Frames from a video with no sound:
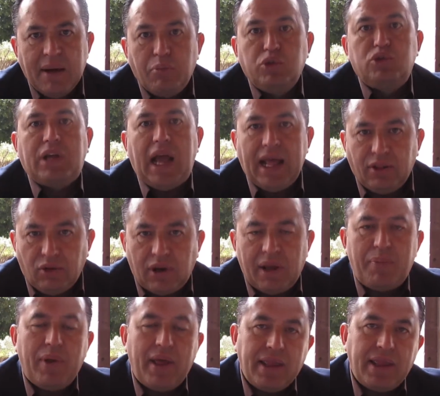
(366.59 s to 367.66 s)
buscando que
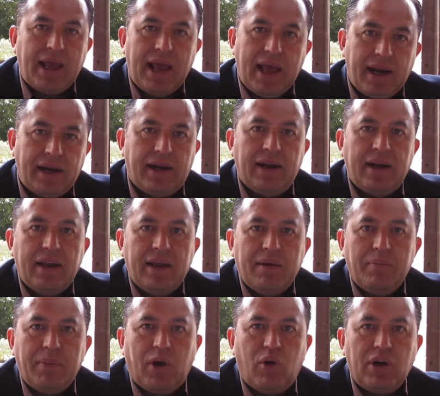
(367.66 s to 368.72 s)
puedan llegar
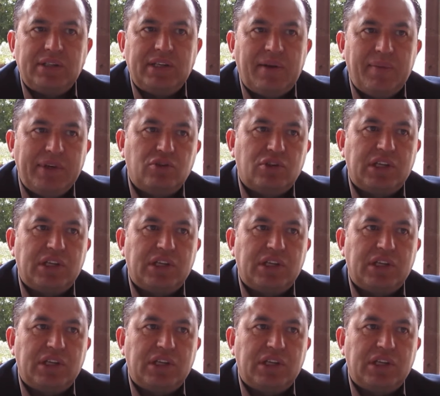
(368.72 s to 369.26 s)
mejores servicios,